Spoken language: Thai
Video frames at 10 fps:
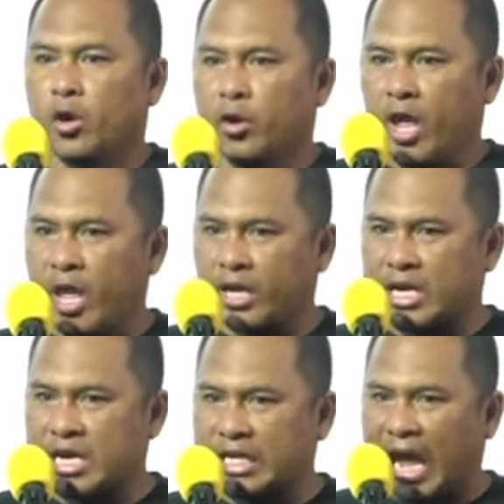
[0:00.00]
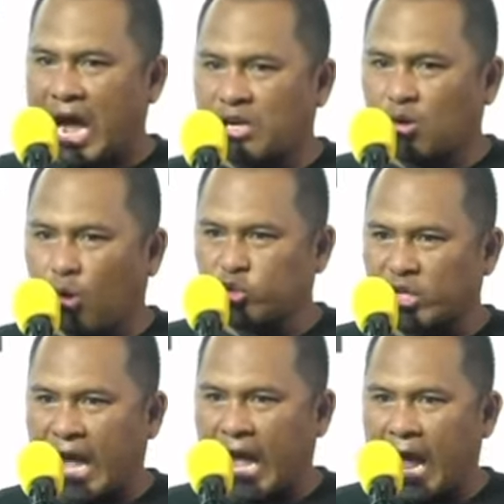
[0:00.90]
นี่คือการโฆษ
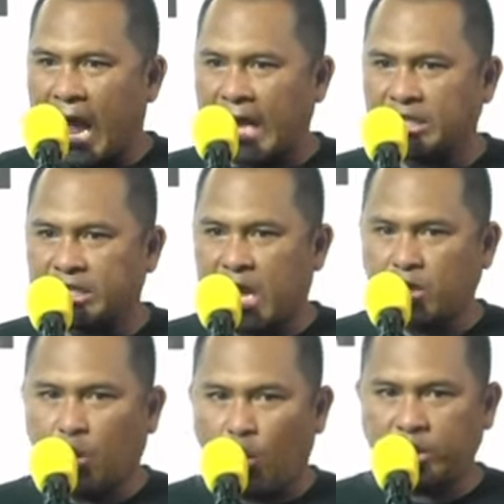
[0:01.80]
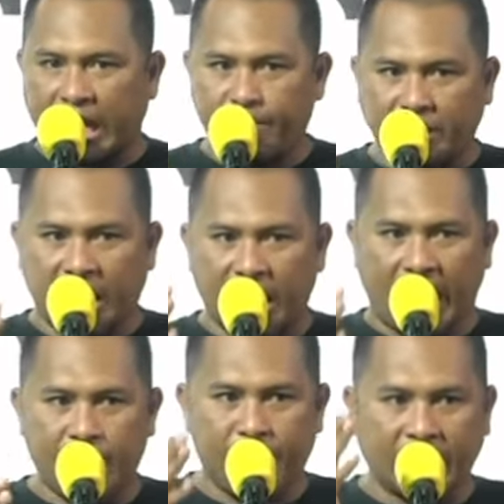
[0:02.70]
ณาหาเสียงโดยใช้ประเทศไท
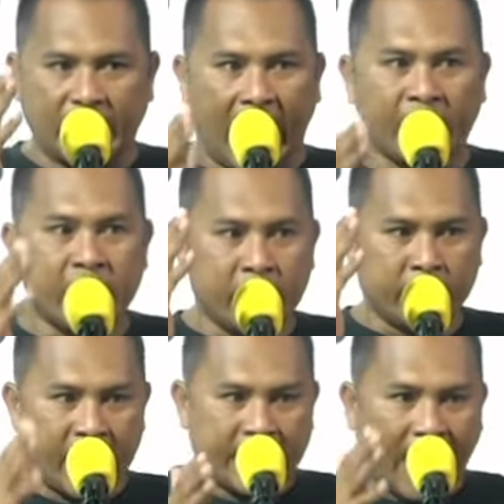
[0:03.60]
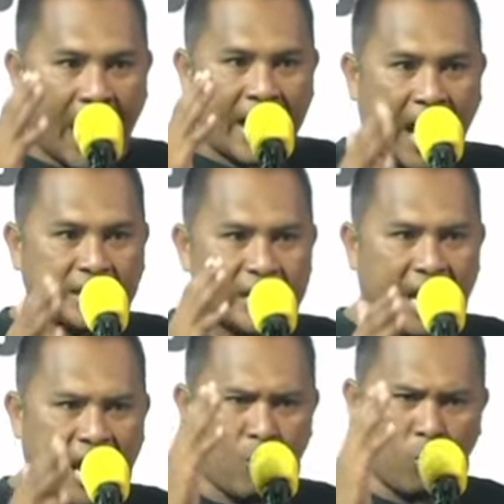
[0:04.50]
ยเป็นฐานในการหาเสียง
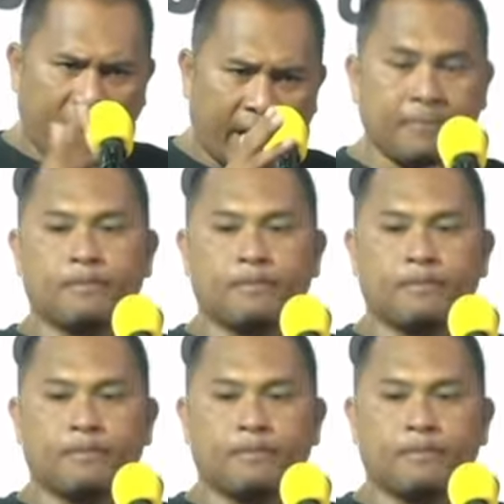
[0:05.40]
ให้อุ้งอิง